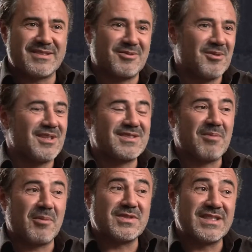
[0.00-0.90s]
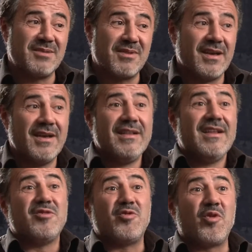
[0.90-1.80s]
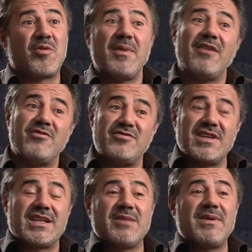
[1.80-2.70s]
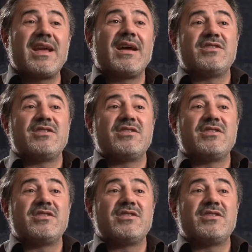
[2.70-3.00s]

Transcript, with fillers: parce que là c'est pas possible. Donc, mais vous inquiétez pas,